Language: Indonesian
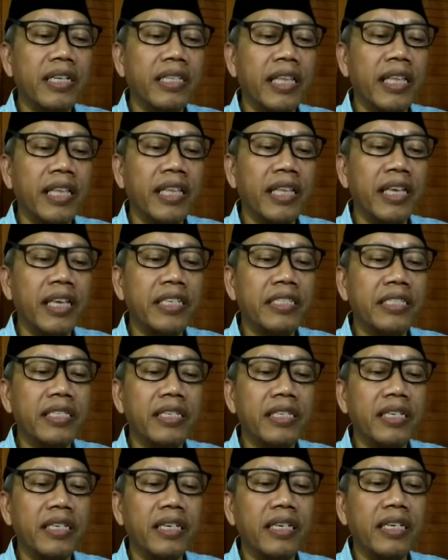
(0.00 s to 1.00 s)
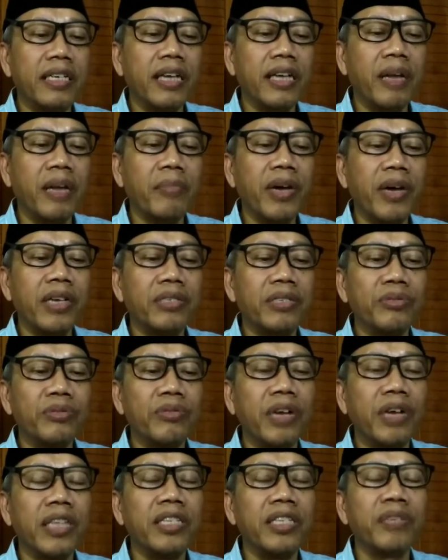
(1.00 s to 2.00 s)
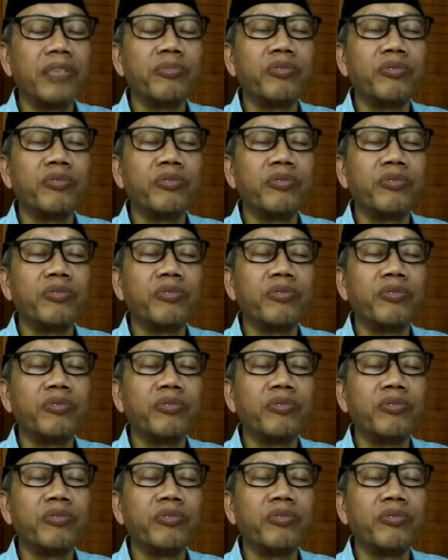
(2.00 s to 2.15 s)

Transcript: that is Kama Sugati